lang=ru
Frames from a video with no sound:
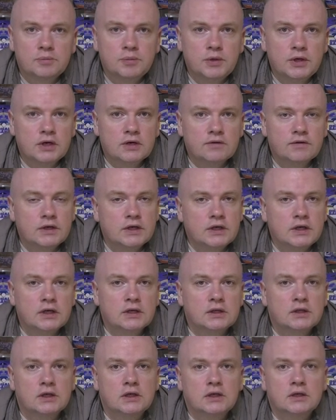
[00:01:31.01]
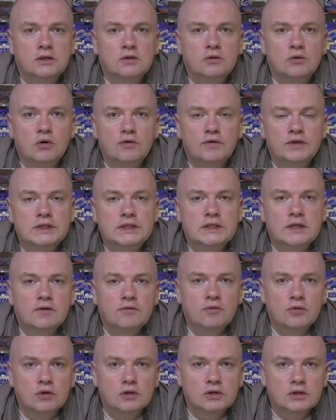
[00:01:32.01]
Первое – это новый
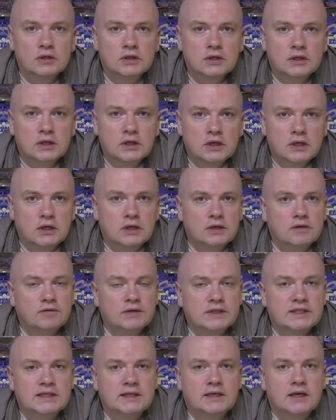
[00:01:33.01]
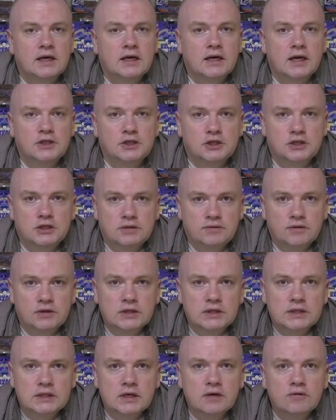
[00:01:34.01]
завод,
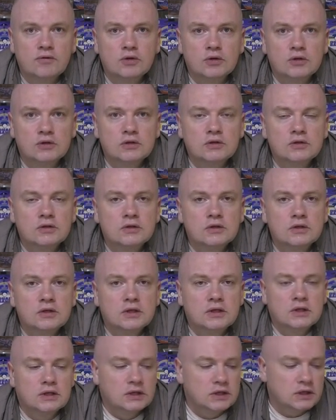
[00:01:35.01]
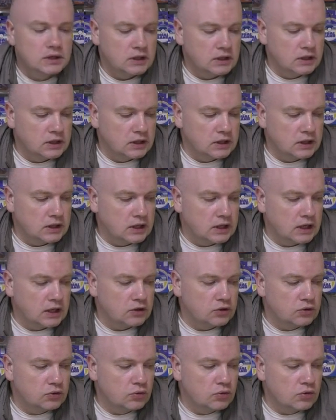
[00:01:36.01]
высококачественный завод, э,
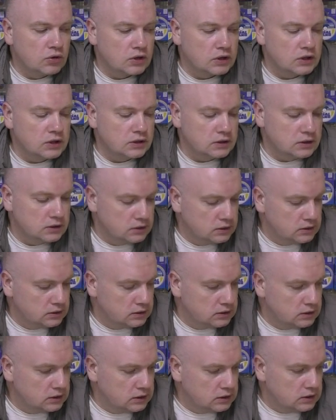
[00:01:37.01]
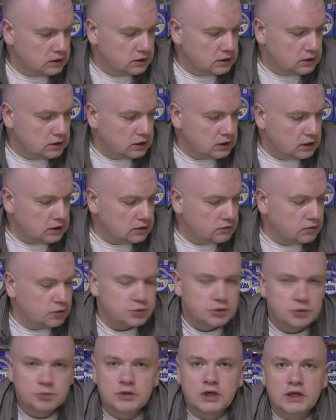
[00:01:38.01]
который, в
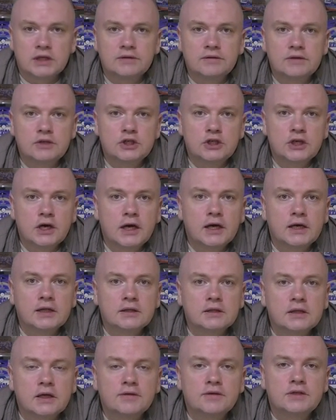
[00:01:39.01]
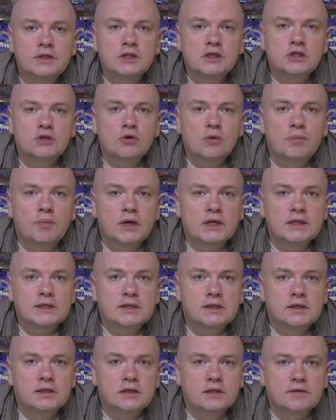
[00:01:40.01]
общем-то, отвечает на все
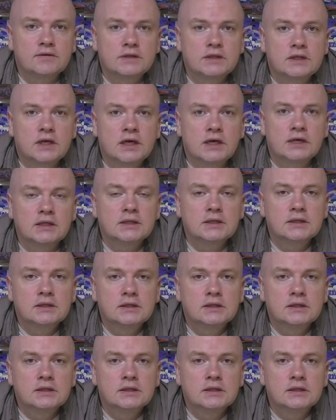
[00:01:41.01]
100% за